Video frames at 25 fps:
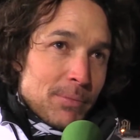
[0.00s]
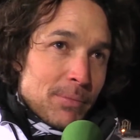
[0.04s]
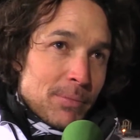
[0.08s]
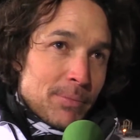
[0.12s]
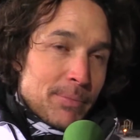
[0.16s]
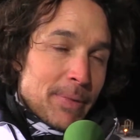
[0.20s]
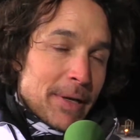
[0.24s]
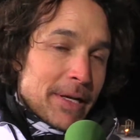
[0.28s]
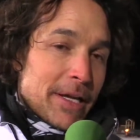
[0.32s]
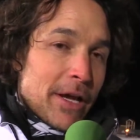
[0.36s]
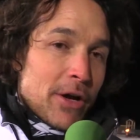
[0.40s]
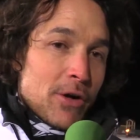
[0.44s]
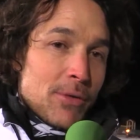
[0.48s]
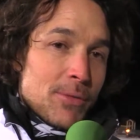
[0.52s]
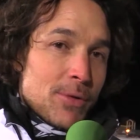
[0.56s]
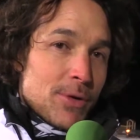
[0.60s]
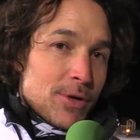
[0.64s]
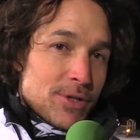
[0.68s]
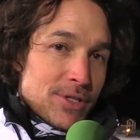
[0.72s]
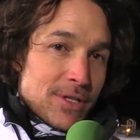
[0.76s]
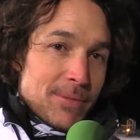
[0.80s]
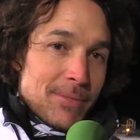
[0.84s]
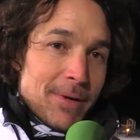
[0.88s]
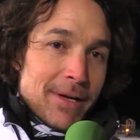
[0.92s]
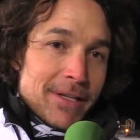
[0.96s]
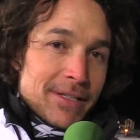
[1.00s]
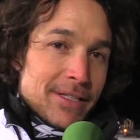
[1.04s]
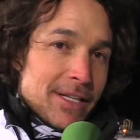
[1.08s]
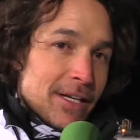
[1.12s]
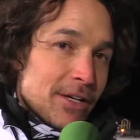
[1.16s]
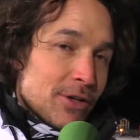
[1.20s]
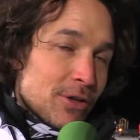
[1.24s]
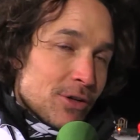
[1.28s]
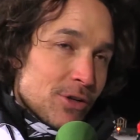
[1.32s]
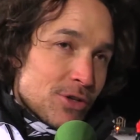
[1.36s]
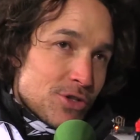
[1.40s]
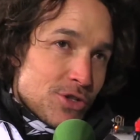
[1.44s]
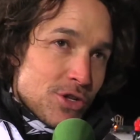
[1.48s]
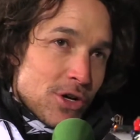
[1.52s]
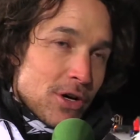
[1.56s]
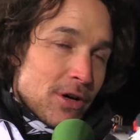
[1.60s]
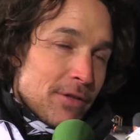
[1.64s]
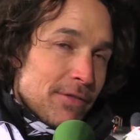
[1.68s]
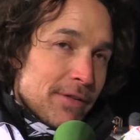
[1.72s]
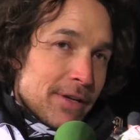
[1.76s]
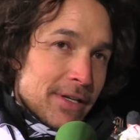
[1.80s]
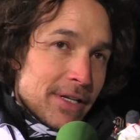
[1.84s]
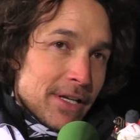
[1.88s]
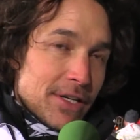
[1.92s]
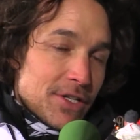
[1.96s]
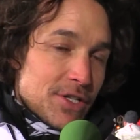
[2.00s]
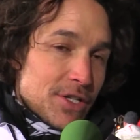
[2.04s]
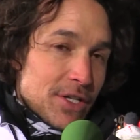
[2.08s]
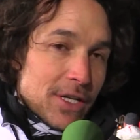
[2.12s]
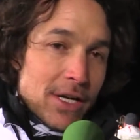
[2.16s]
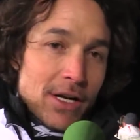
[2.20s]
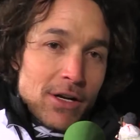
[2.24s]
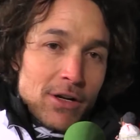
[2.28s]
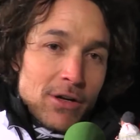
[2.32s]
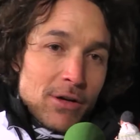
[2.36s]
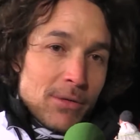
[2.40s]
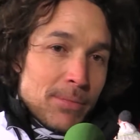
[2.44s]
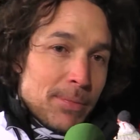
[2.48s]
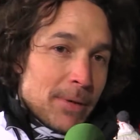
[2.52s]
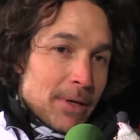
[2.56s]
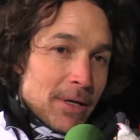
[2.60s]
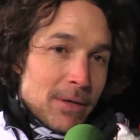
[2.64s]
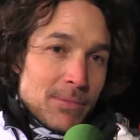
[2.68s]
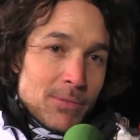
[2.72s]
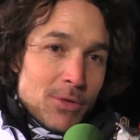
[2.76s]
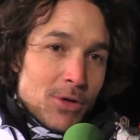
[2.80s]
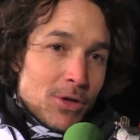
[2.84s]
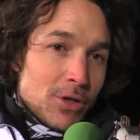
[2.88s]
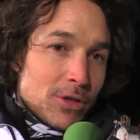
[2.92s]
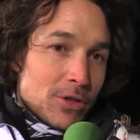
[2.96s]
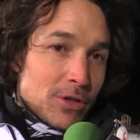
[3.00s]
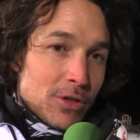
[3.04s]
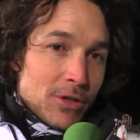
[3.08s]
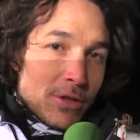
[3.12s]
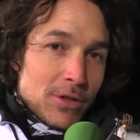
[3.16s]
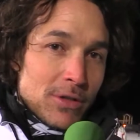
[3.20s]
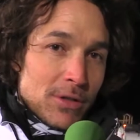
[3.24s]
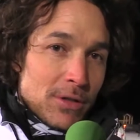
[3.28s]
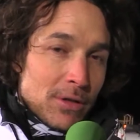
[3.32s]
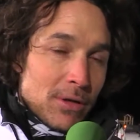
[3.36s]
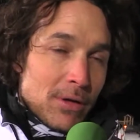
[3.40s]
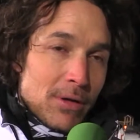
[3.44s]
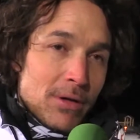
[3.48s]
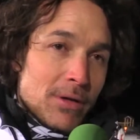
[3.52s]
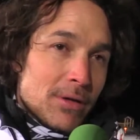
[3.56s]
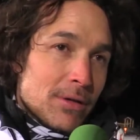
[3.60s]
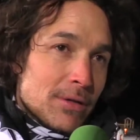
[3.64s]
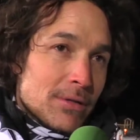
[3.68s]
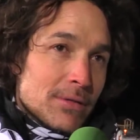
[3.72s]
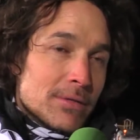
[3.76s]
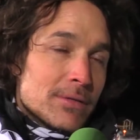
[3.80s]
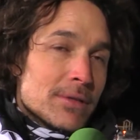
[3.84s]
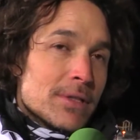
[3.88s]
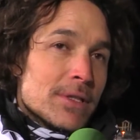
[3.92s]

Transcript: perché comunque si mantengono giovani e girano per il mondo